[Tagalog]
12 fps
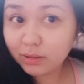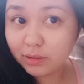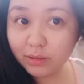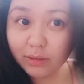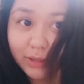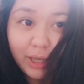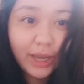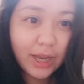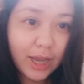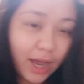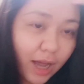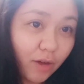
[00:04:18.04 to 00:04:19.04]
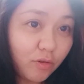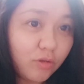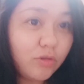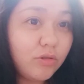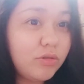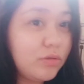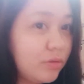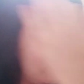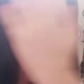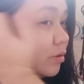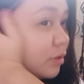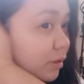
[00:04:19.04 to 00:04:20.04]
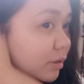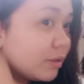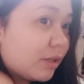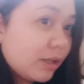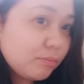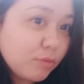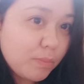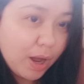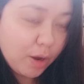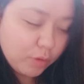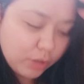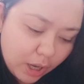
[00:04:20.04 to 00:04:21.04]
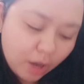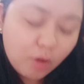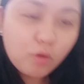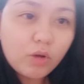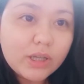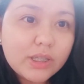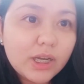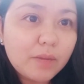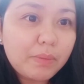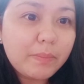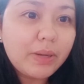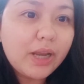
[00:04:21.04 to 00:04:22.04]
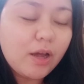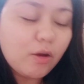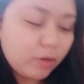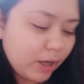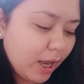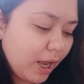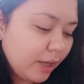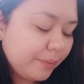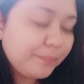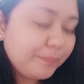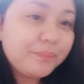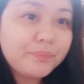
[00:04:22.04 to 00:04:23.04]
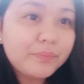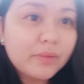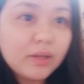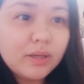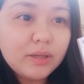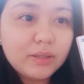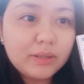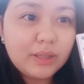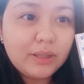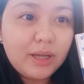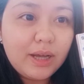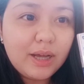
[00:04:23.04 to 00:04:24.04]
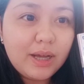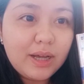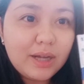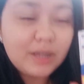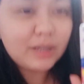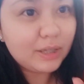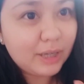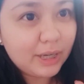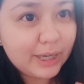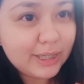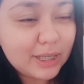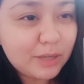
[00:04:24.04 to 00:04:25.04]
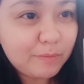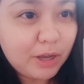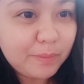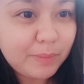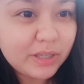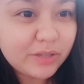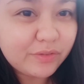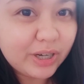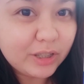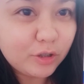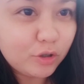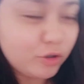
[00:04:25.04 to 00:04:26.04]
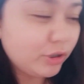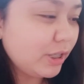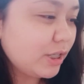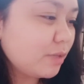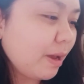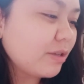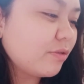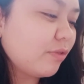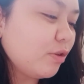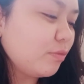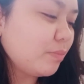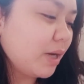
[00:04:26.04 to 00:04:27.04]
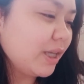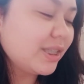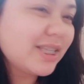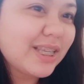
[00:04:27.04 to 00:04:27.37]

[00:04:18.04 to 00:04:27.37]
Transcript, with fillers: nakahiga ako at bumangon lang ako kasi nagpabili ako ng tada! Ang isa sa mga best friend ko this past few months